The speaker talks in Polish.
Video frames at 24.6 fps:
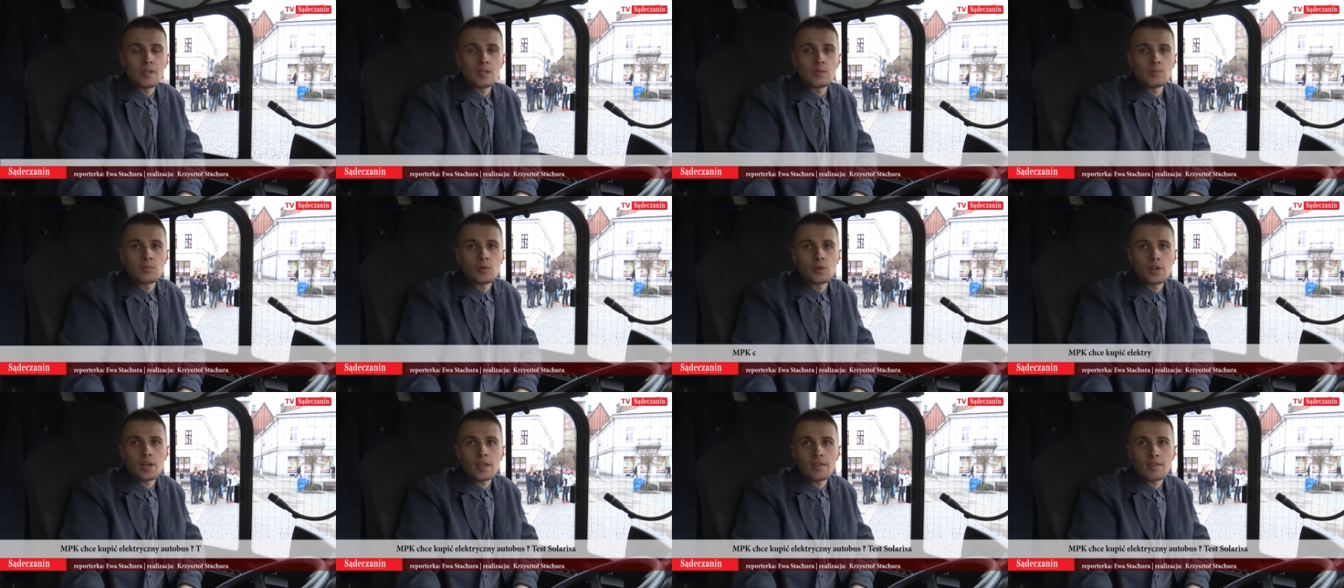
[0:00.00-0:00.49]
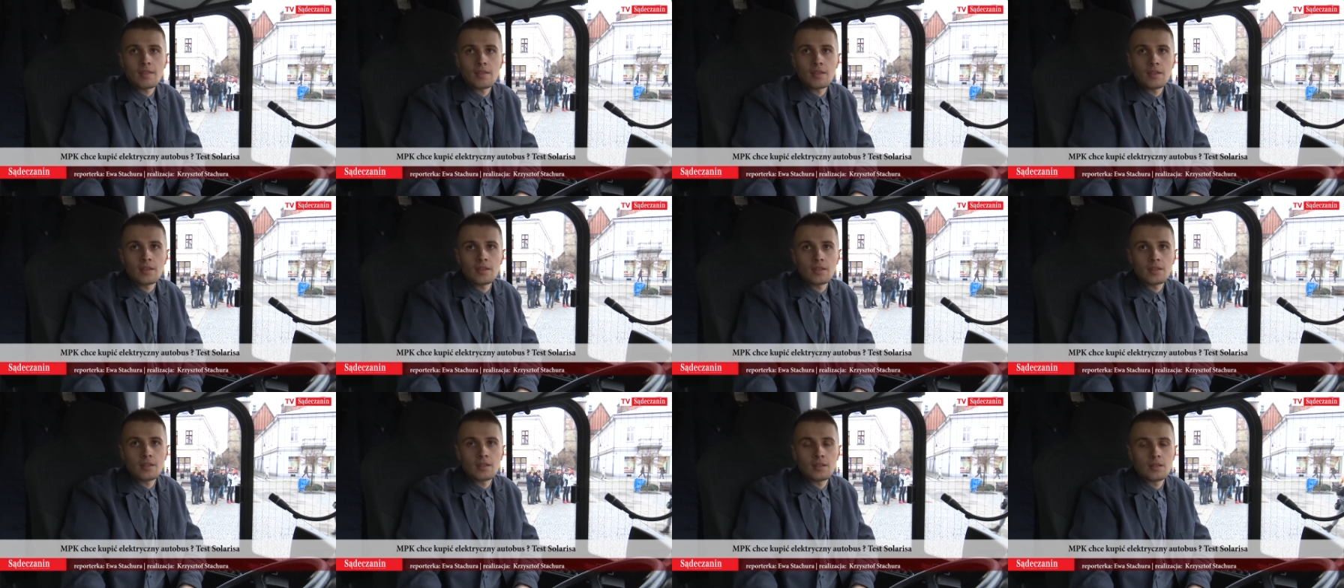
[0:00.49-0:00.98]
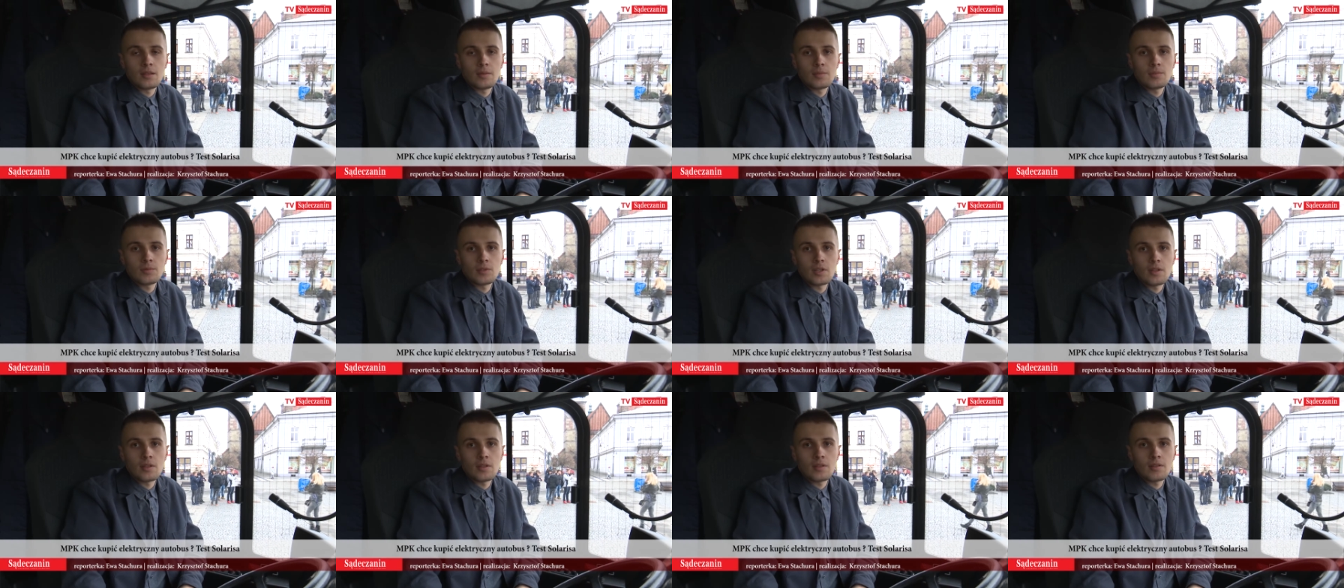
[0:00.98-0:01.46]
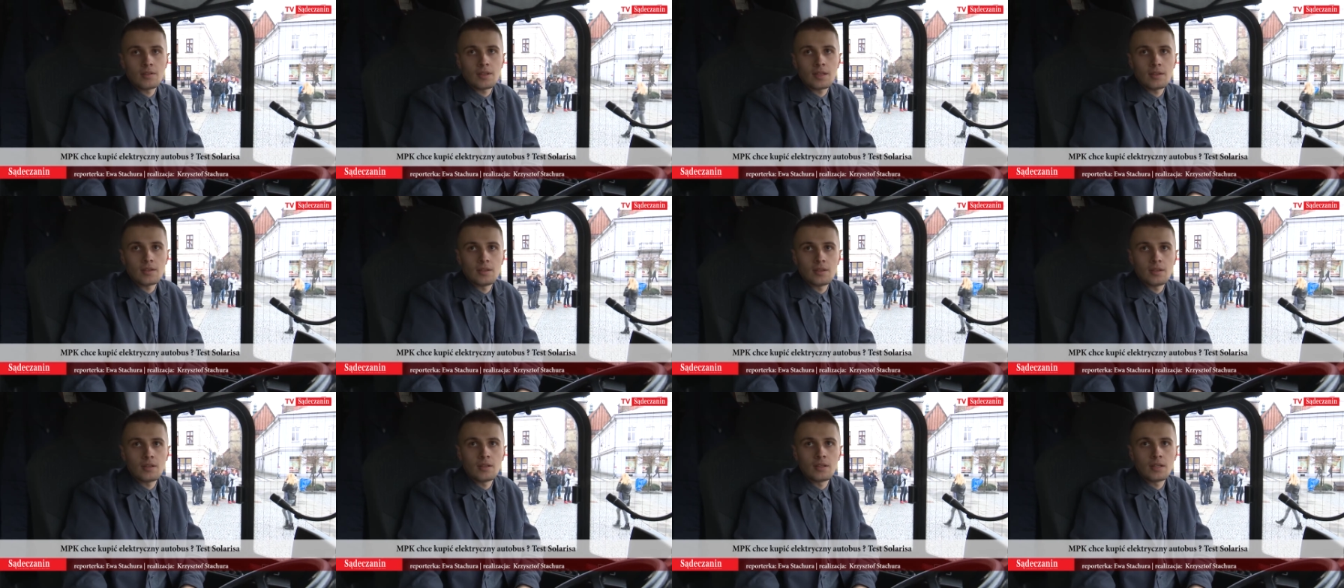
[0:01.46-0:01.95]
mieliśmy okazję przez
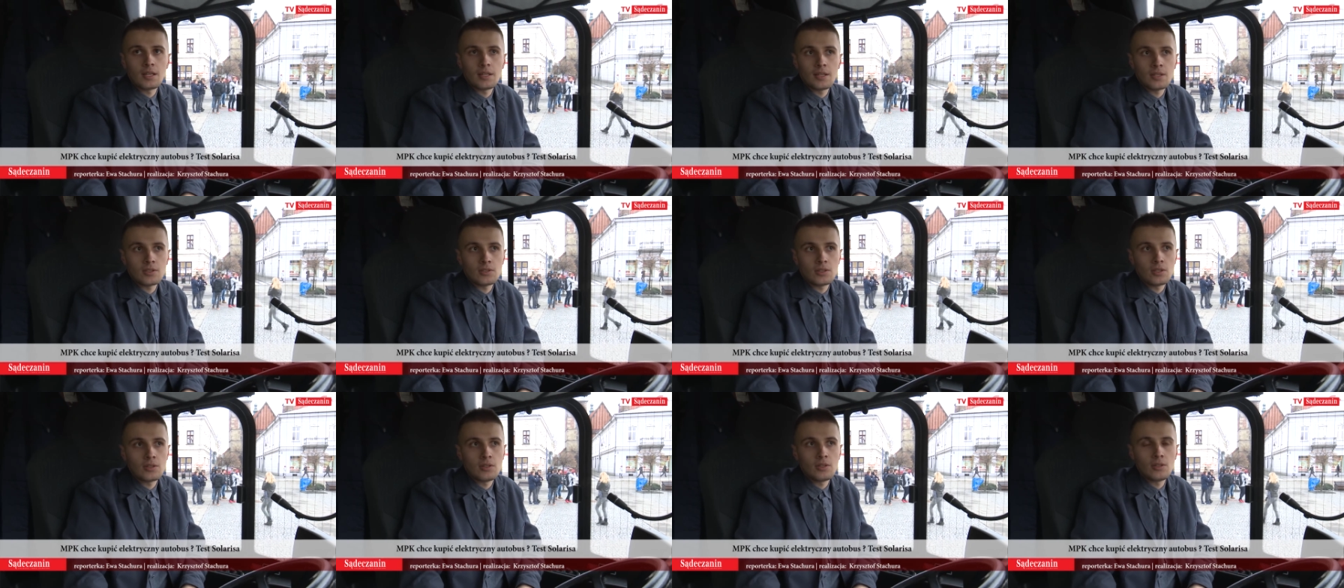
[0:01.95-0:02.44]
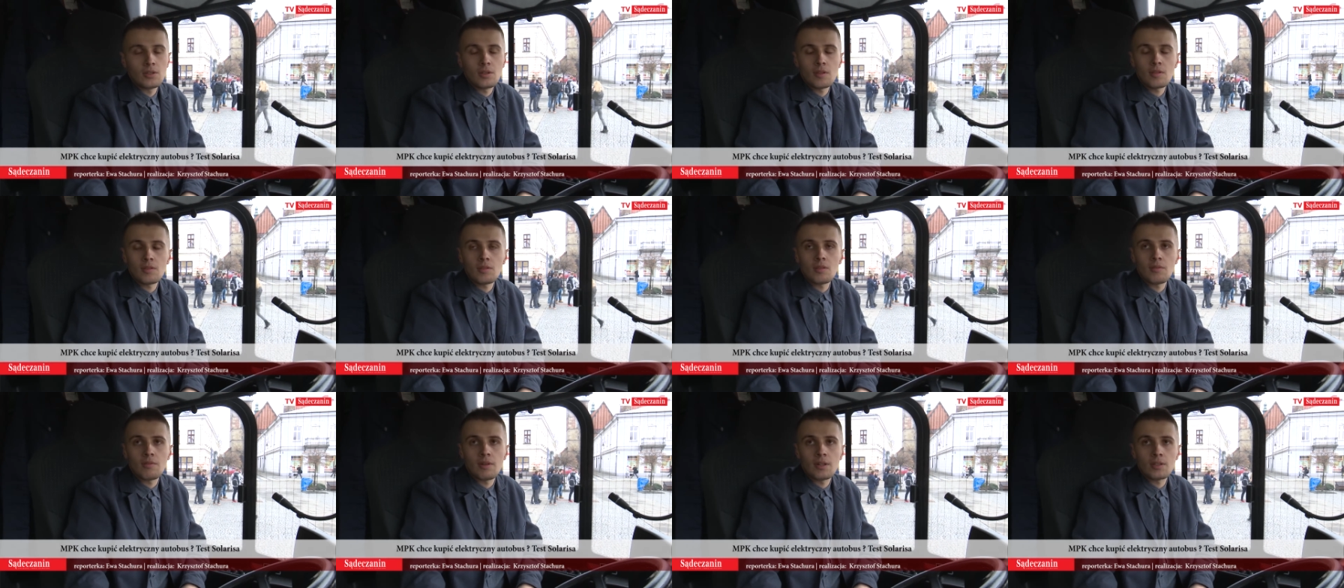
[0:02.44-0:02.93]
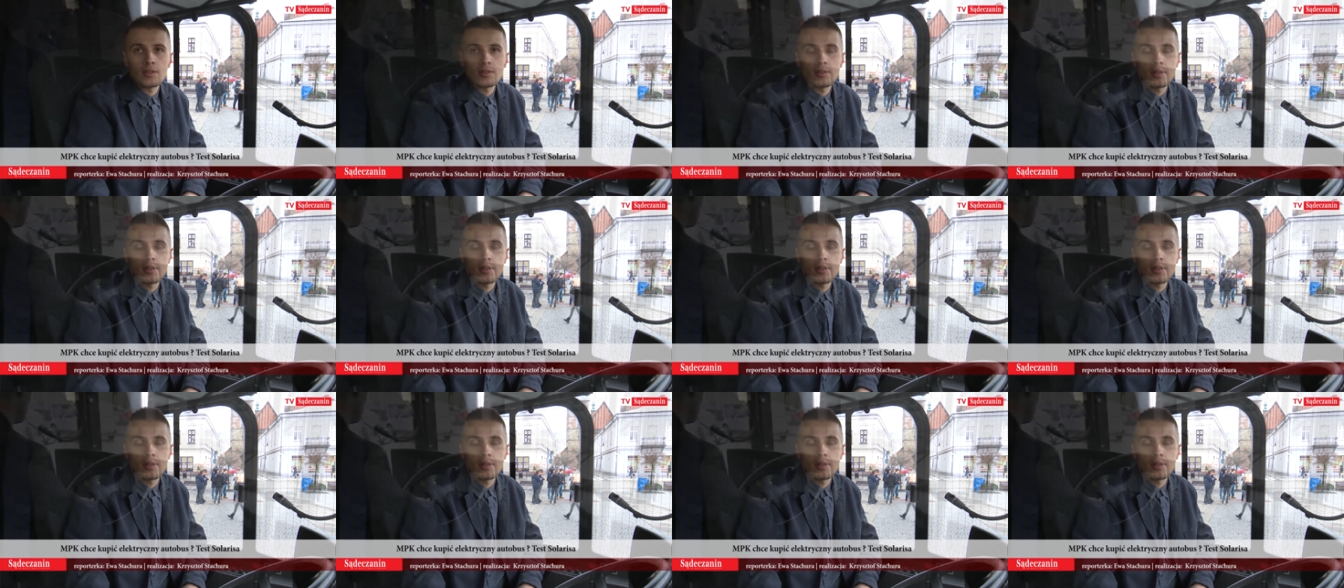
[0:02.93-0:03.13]
ostatnie kilkanaście dni testować